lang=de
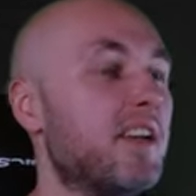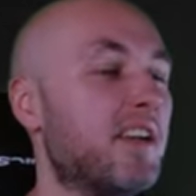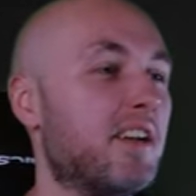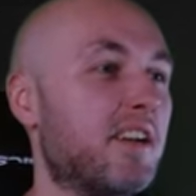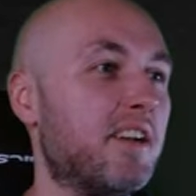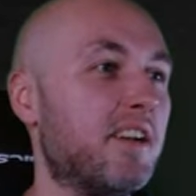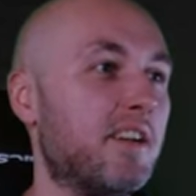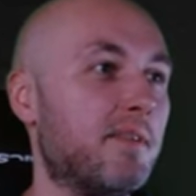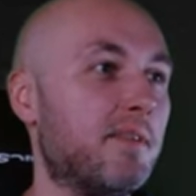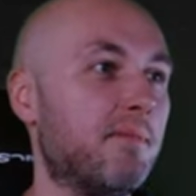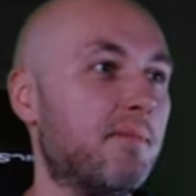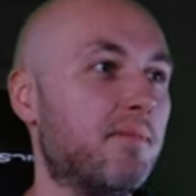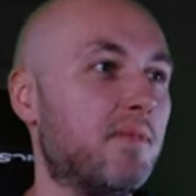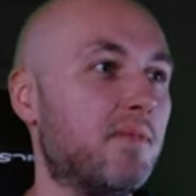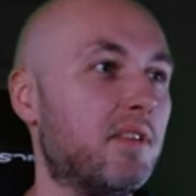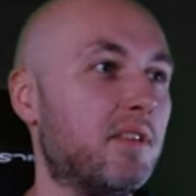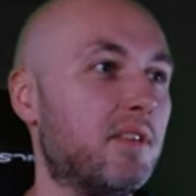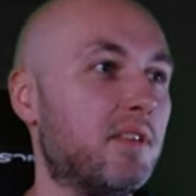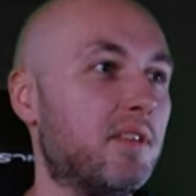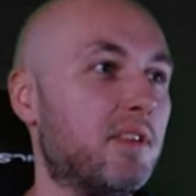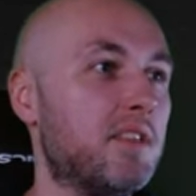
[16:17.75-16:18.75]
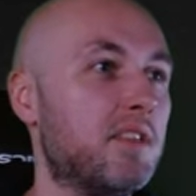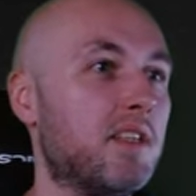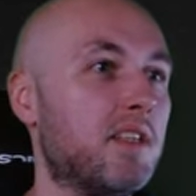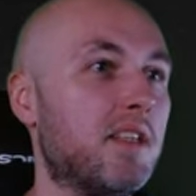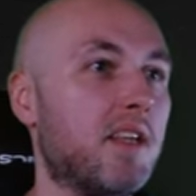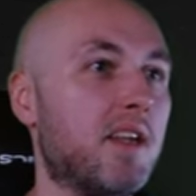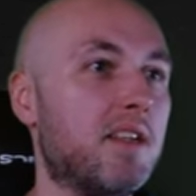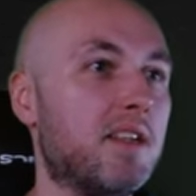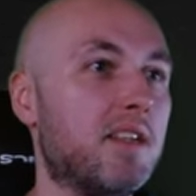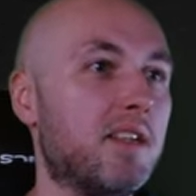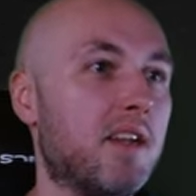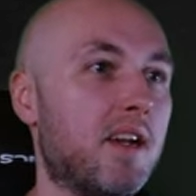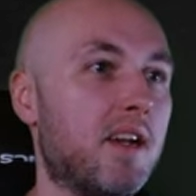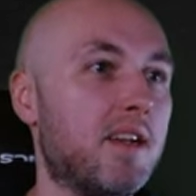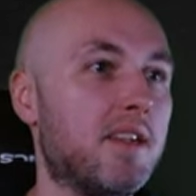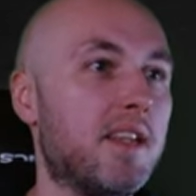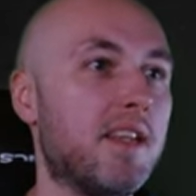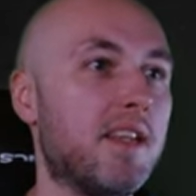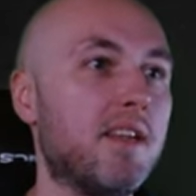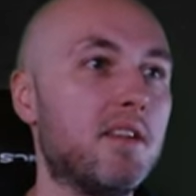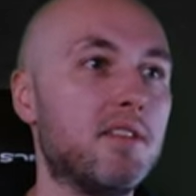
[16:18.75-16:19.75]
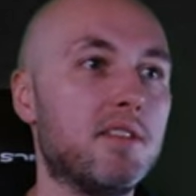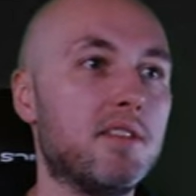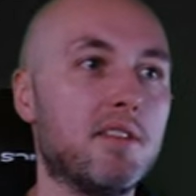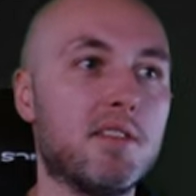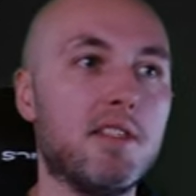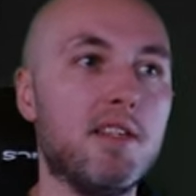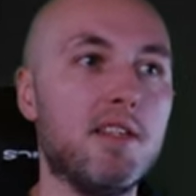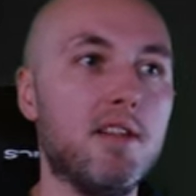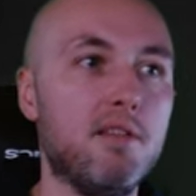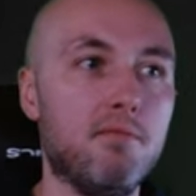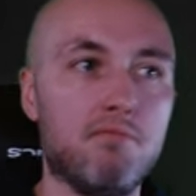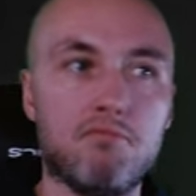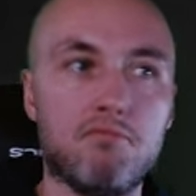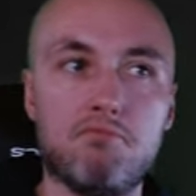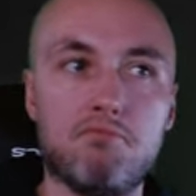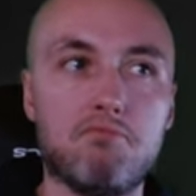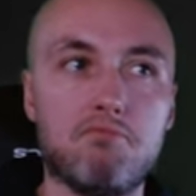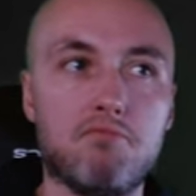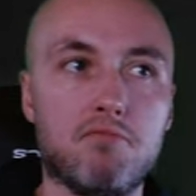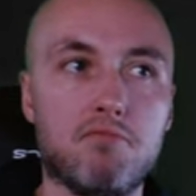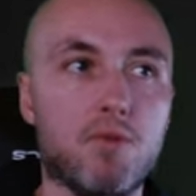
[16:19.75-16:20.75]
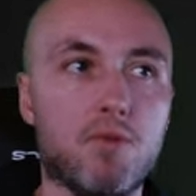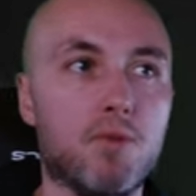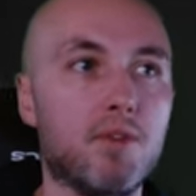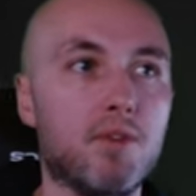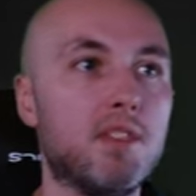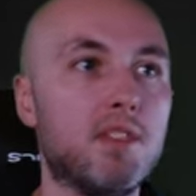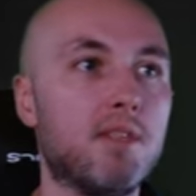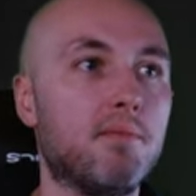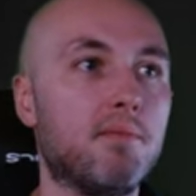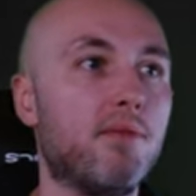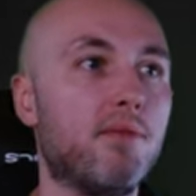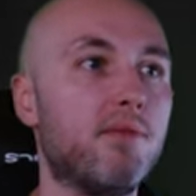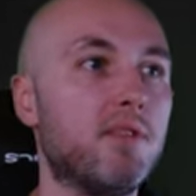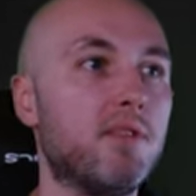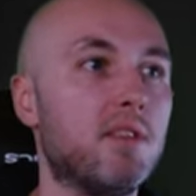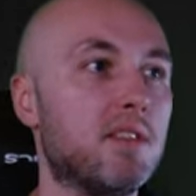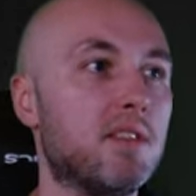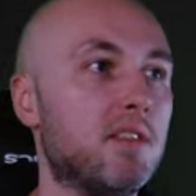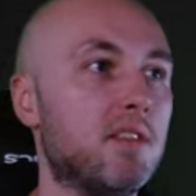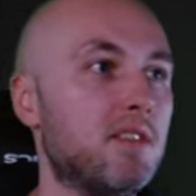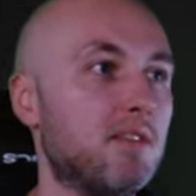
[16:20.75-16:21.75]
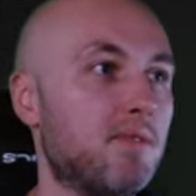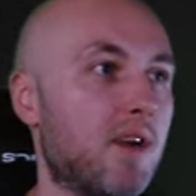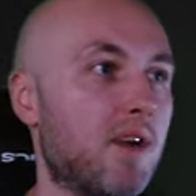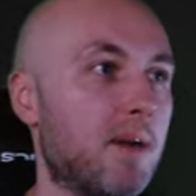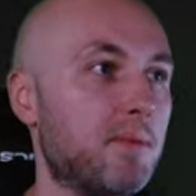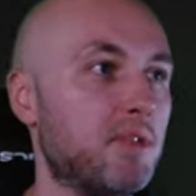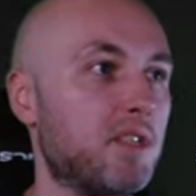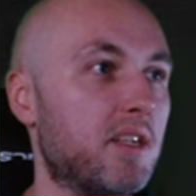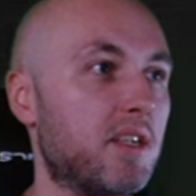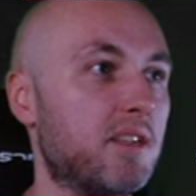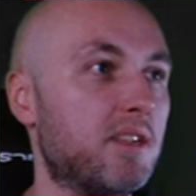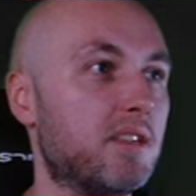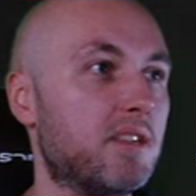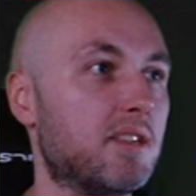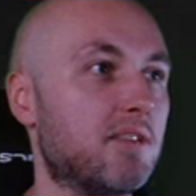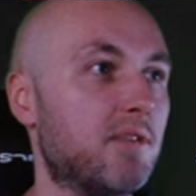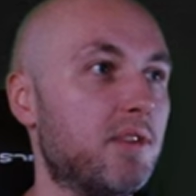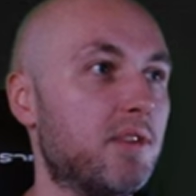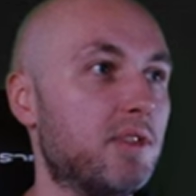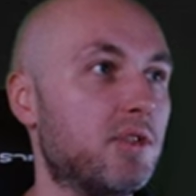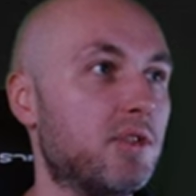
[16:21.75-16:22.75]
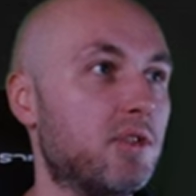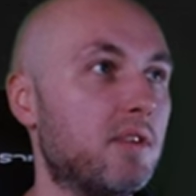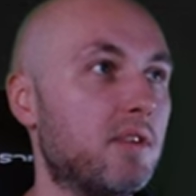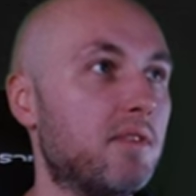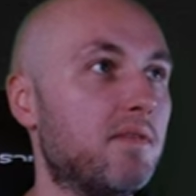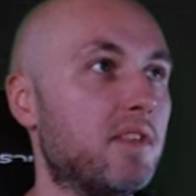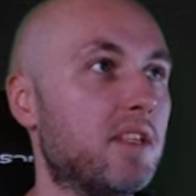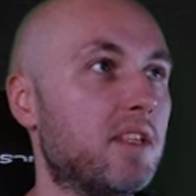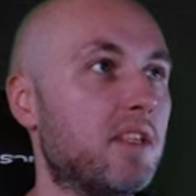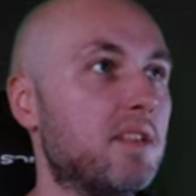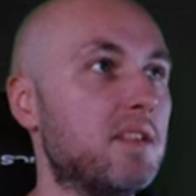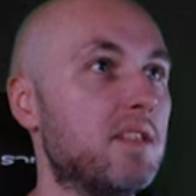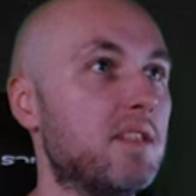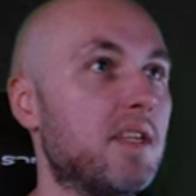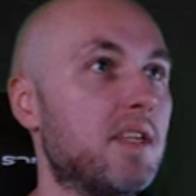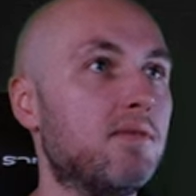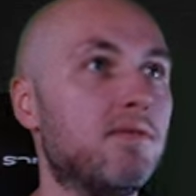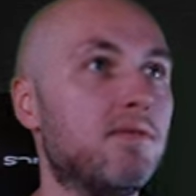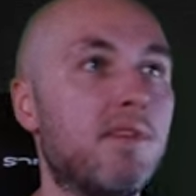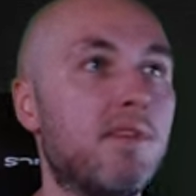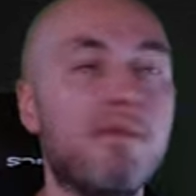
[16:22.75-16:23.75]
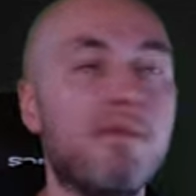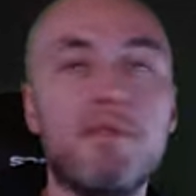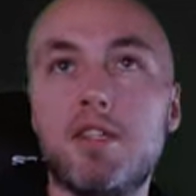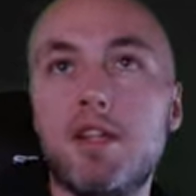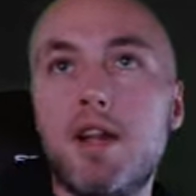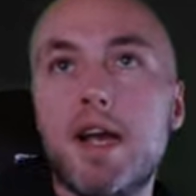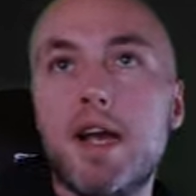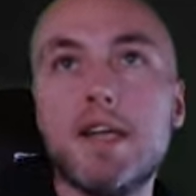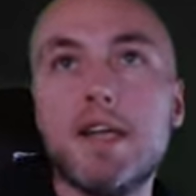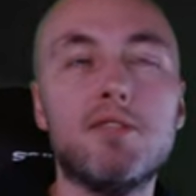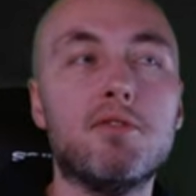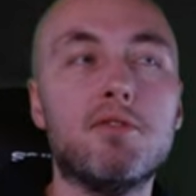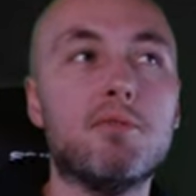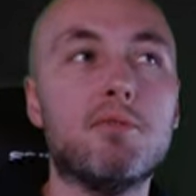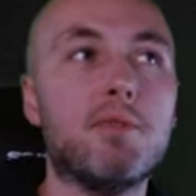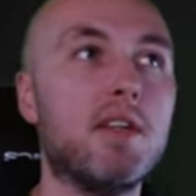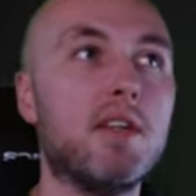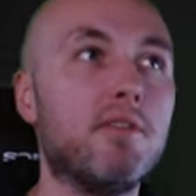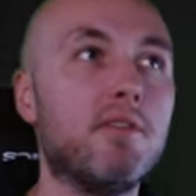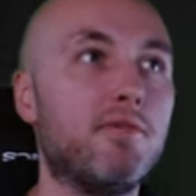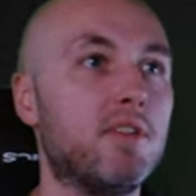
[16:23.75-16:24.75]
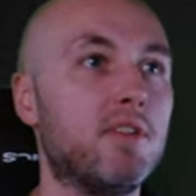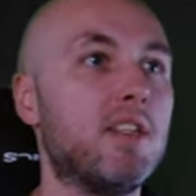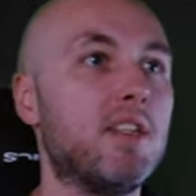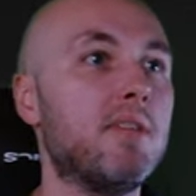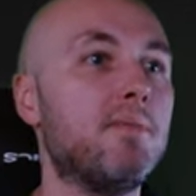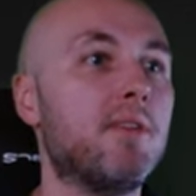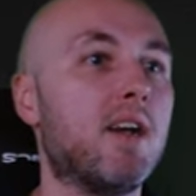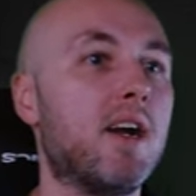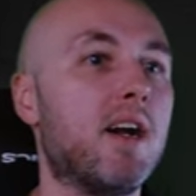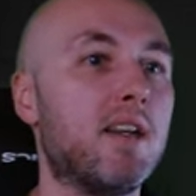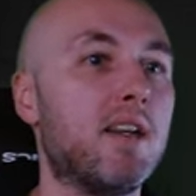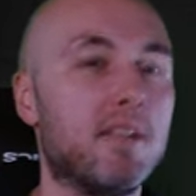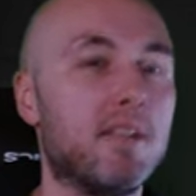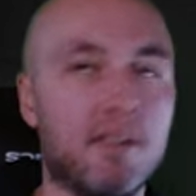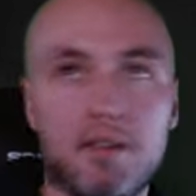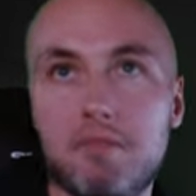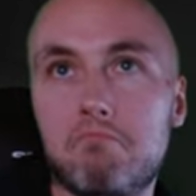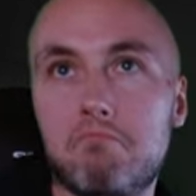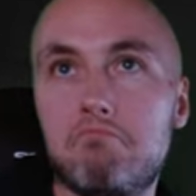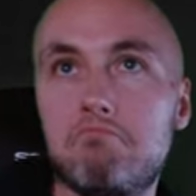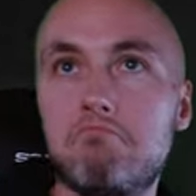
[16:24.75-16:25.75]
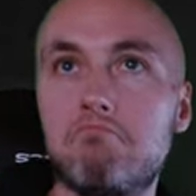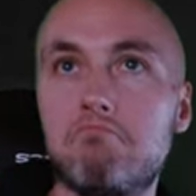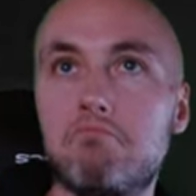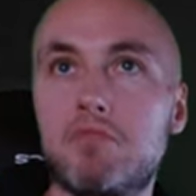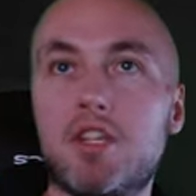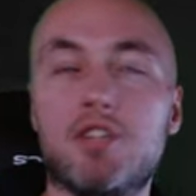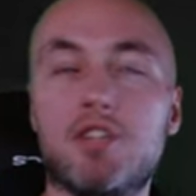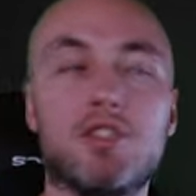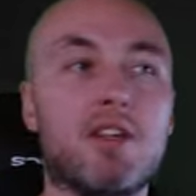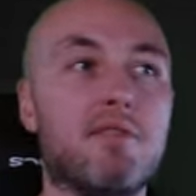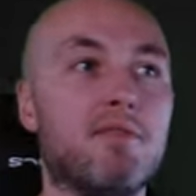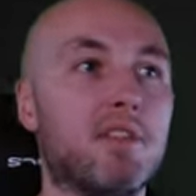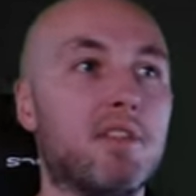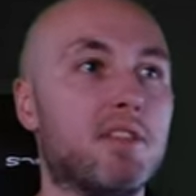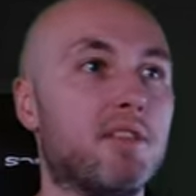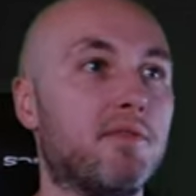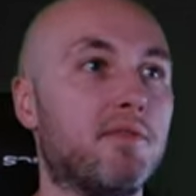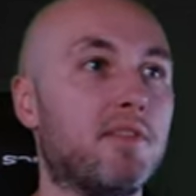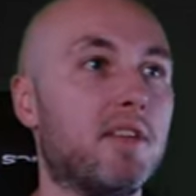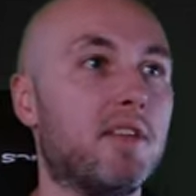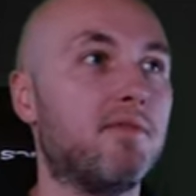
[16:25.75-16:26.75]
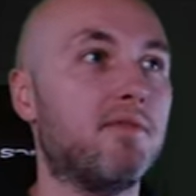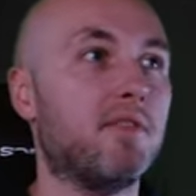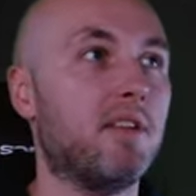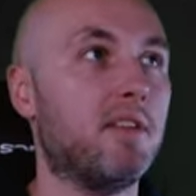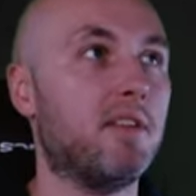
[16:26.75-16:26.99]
Ähm, ist sicherlich ein hehres Ziel. 19 Punkte sind es nur Abstand, das sollte schon irgendwie drin sein. Und wenn wir die Leistung bringen von eben gerade, dann schaffen wir das auf jeden Fall.